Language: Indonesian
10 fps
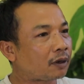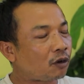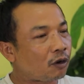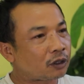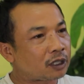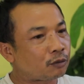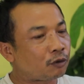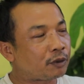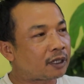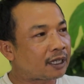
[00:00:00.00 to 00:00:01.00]
kunci
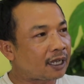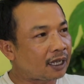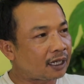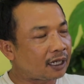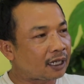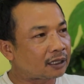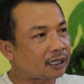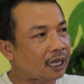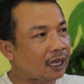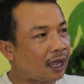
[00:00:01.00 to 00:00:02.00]
mobilnya dan
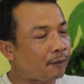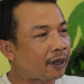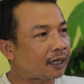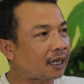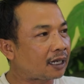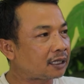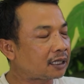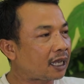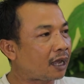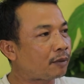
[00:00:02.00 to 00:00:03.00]
saya amankan
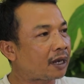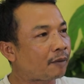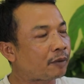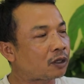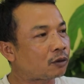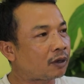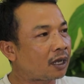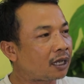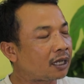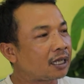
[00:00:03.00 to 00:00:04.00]
saya ambil HP juga